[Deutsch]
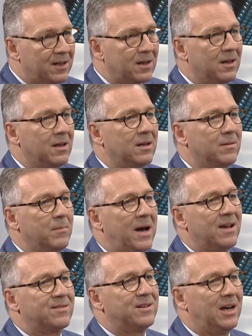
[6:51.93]
die
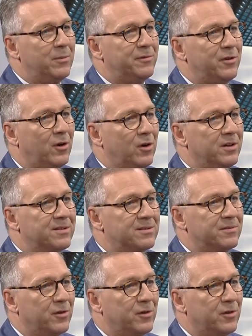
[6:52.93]
Maßnahmen für uns,